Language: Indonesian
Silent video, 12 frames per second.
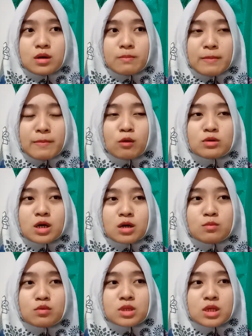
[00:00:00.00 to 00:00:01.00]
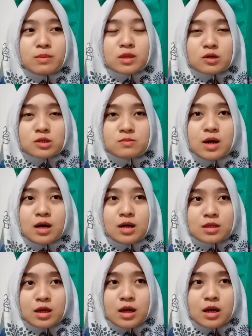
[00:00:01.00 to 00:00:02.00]
memang udah kebukti mitos
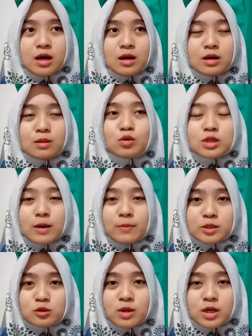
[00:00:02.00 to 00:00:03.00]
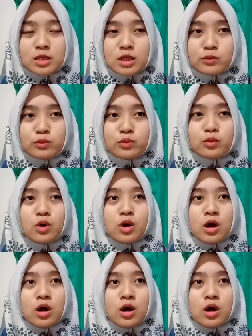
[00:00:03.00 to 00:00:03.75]
banget ya uh, buat apa coba kita nunggu